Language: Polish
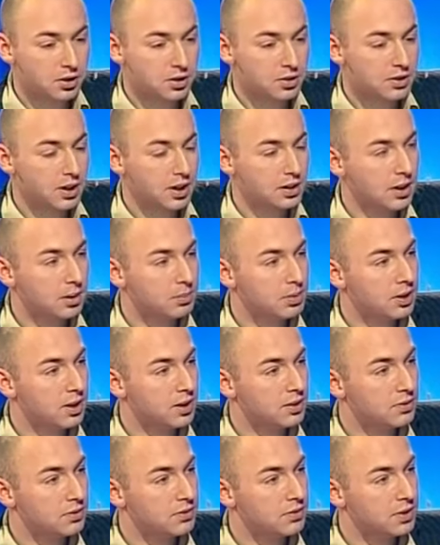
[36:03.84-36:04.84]
to jest tak na
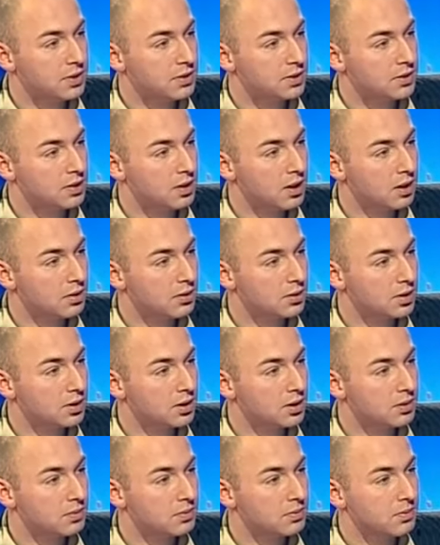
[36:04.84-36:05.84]
bilet w dwie strony.
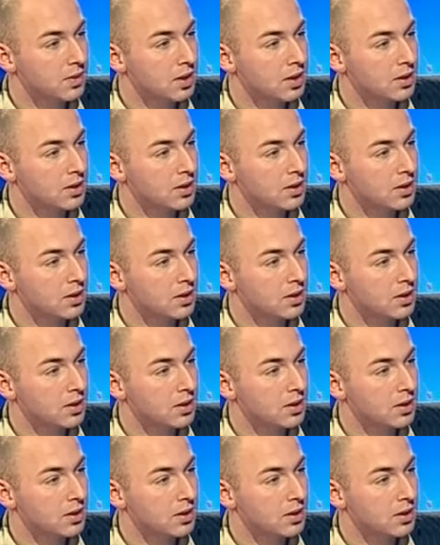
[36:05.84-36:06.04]
No. i